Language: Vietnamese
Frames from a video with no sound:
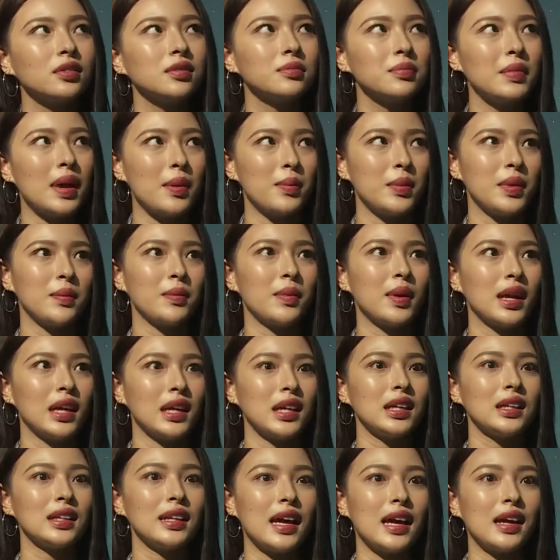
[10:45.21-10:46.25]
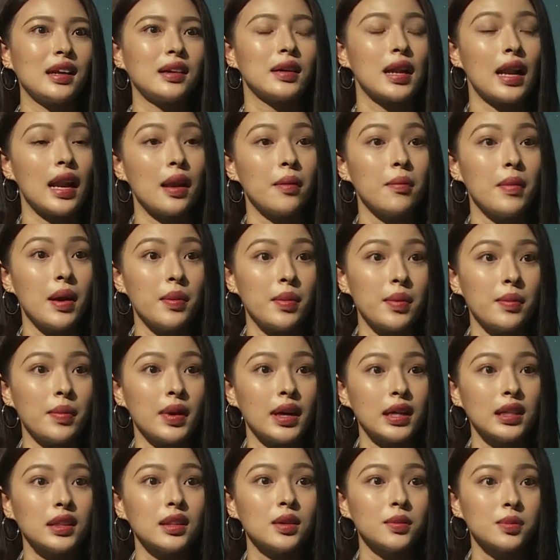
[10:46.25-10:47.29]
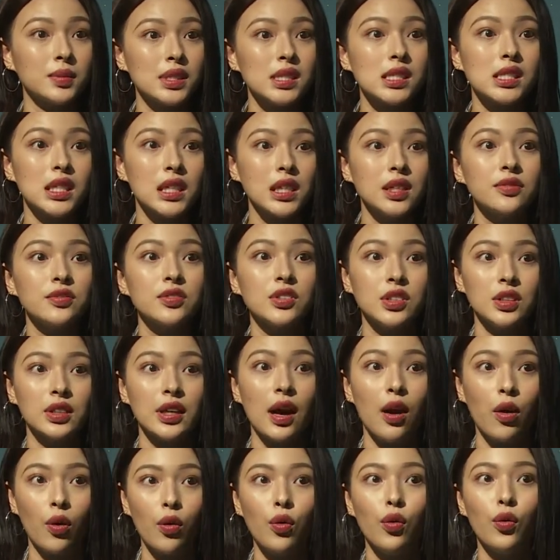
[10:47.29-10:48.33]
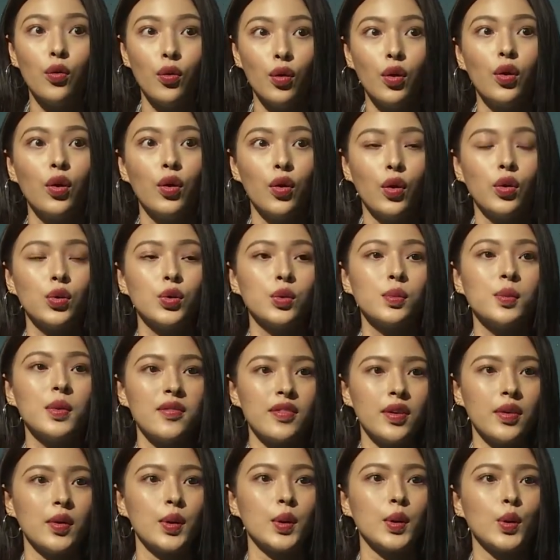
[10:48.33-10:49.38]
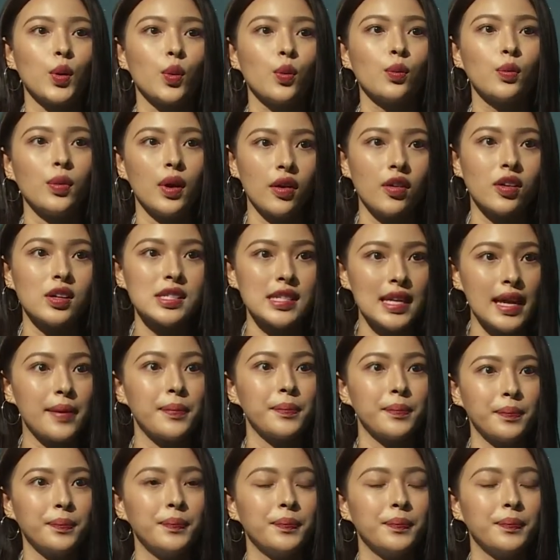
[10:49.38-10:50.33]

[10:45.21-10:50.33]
ba mươi mấy đang là ba mươi mấy lớp thí sinh vừa đậu chuẩn bị vào nhà chung, Hảo có xem.